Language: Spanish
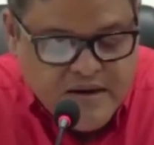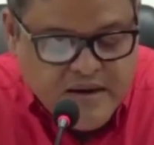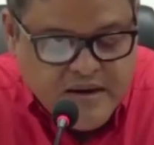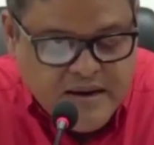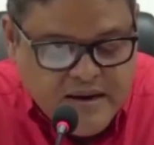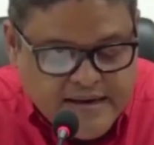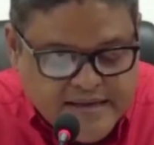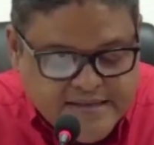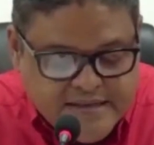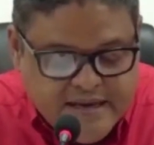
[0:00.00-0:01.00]
El
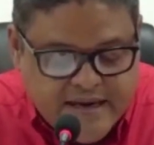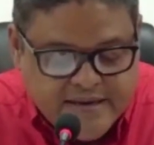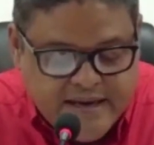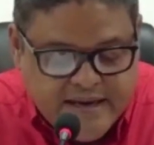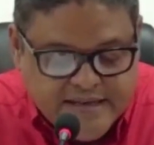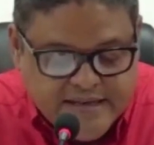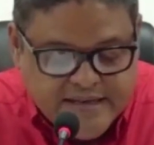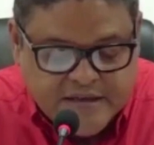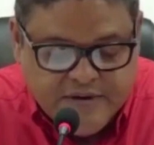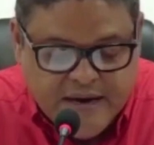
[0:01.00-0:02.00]
INACI ha, ha,
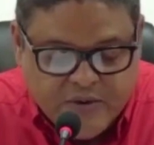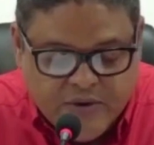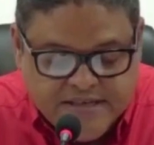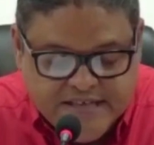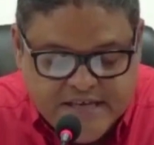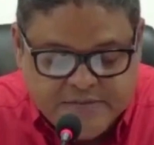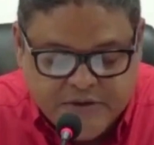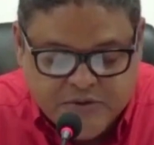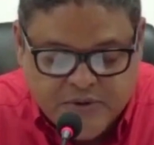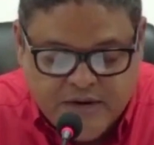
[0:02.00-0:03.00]
certificado que seis
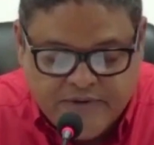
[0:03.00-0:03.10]
personas